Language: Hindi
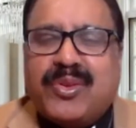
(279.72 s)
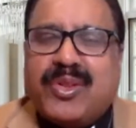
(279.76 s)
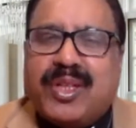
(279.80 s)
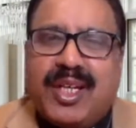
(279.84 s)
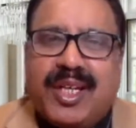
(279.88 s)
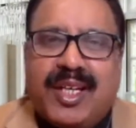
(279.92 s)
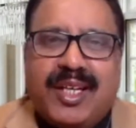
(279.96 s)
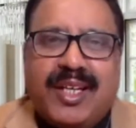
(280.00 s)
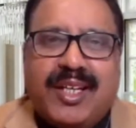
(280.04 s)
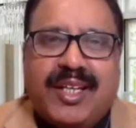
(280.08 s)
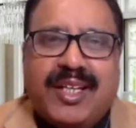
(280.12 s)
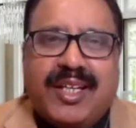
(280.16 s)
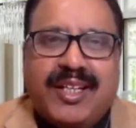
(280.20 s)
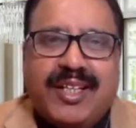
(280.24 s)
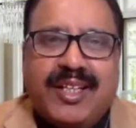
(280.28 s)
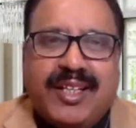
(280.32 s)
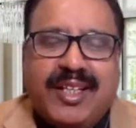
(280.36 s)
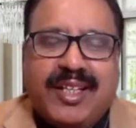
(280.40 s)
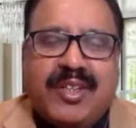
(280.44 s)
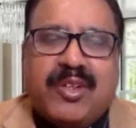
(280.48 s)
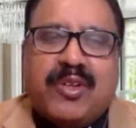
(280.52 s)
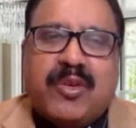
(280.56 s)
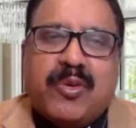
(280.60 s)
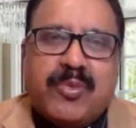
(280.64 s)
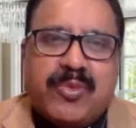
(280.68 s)
उसके
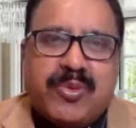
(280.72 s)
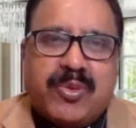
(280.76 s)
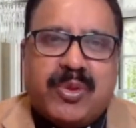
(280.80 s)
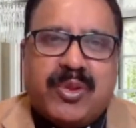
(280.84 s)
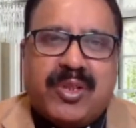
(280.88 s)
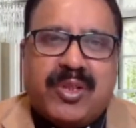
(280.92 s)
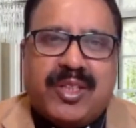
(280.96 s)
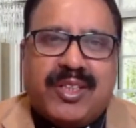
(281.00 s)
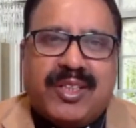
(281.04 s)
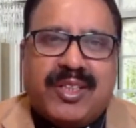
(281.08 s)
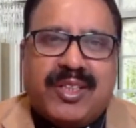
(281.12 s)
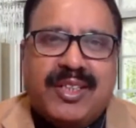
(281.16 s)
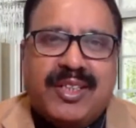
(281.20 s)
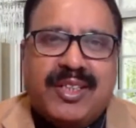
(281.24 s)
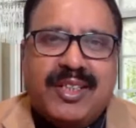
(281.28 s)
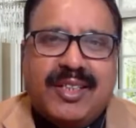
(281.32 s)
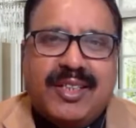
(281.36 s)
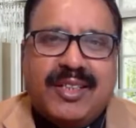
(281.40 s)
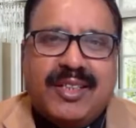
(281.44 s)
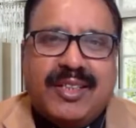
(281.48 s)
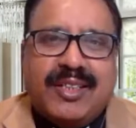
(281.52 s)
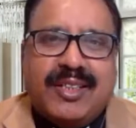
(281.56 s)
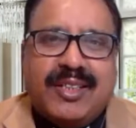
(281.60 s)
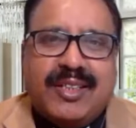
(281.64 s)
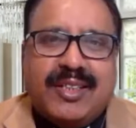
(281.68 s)
इन खूबसूरत
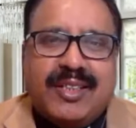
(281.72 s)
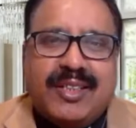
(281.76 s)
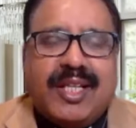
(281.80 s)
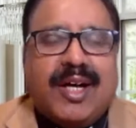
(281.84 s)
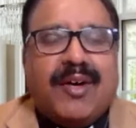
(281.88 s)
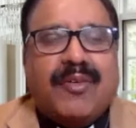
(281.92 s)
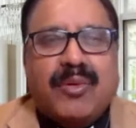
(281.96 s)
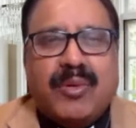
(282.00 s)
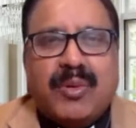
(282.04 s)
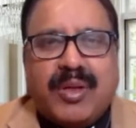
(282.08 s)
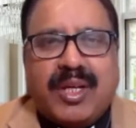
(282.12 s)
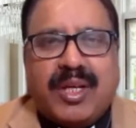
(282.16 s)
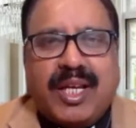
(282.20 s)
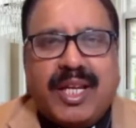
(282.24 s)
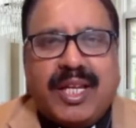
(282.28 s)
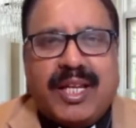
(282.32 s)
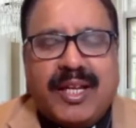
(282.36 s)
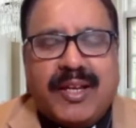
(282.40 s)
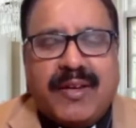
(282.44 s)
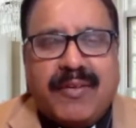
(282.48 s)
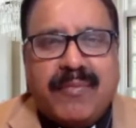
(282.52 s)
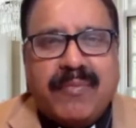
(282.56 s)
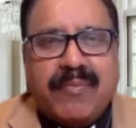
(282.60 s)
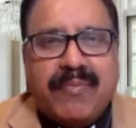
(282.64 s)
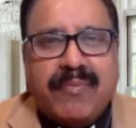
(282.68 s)
दावों के
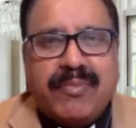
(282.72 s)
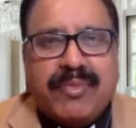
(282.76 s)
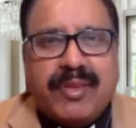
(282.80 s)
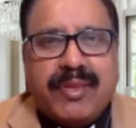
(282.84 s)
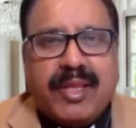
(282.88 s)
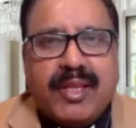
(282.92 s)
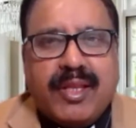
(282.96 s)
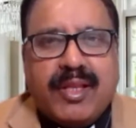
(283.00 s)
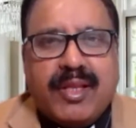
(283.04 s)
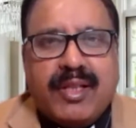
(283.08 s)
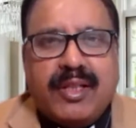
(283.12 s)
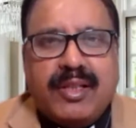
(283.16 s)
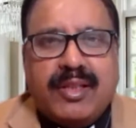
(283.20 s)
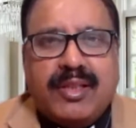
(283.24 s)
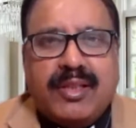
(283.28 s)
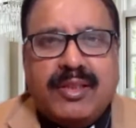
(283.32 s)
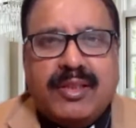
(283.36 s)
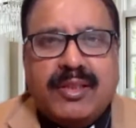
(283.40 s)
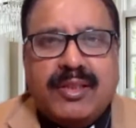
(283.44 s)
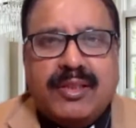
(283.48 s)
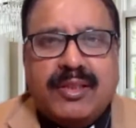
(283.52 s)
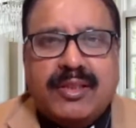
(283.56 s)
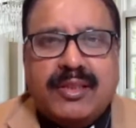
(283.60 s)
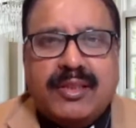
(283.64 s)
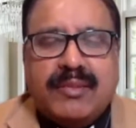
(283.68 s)
लिए
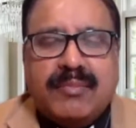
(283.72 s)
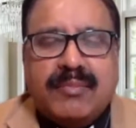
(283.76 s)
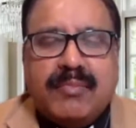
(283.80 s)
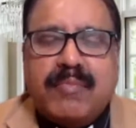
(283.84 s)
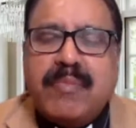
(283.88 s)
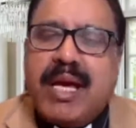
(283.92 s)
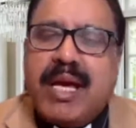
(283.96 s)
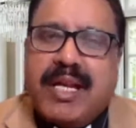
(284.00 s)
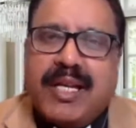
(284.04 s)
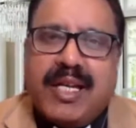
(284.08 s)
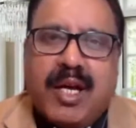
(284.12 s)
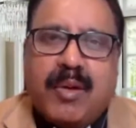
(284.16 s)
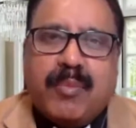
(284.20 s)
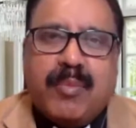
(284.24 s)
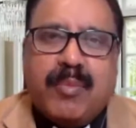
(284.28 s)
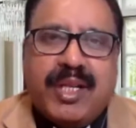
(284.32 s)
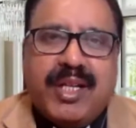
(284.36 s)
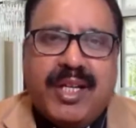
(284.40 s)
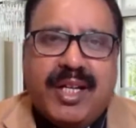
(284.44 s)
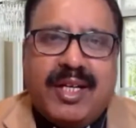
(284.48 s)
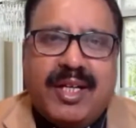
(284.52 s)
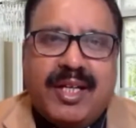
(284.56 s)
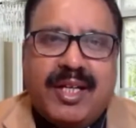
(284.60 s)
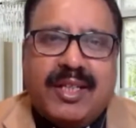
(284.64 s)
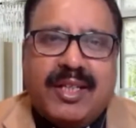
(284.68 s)
मैं ना
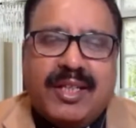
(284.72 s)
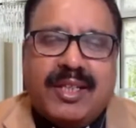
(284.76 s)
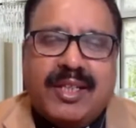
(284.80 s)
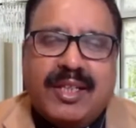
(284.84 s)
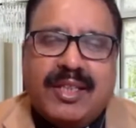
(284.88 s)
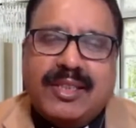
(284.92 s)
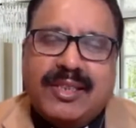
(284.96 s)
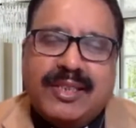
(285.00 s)
बिना